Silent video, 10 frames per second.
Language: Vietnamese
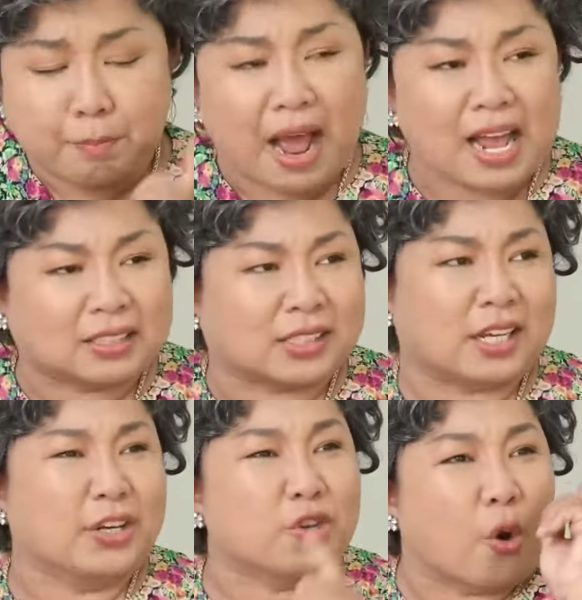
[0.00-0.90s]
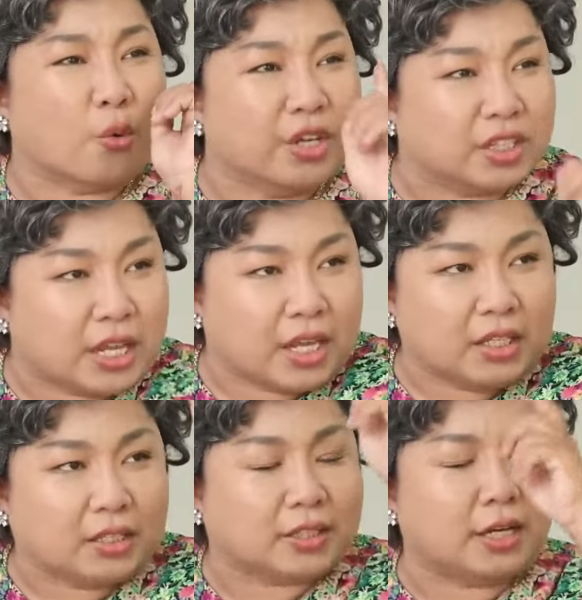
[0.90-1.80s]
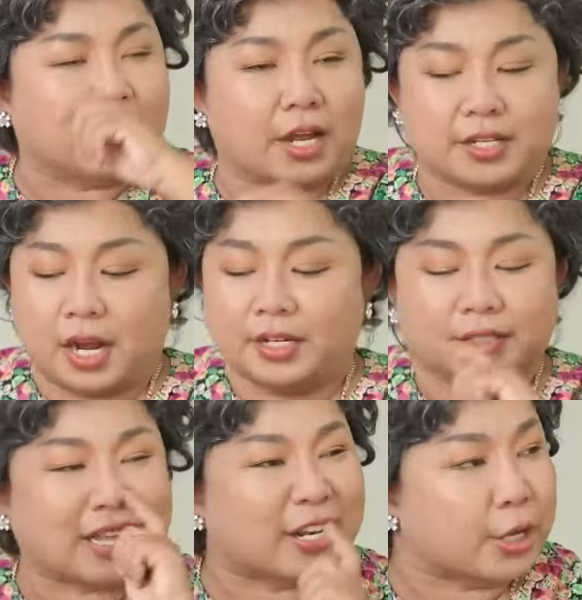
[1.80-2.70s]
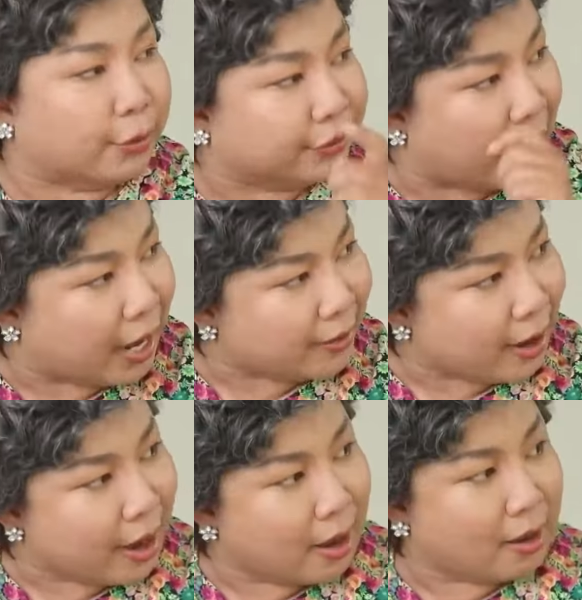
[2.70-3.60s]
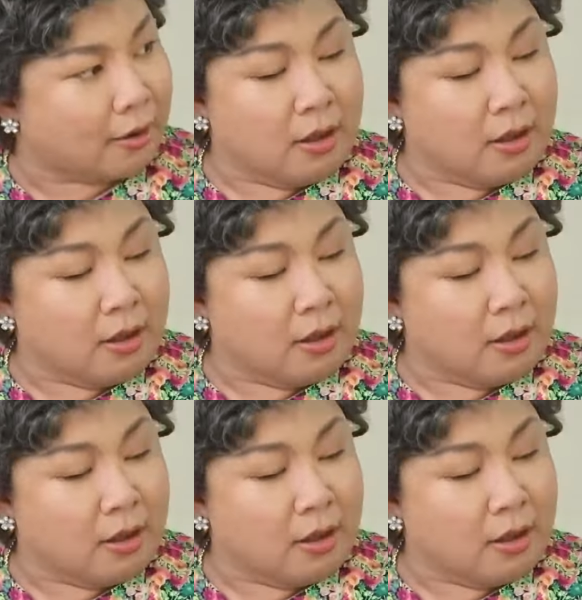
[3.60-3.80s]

bác sĩ nổi tiếng nhất trên thế giới người ta điều chế ra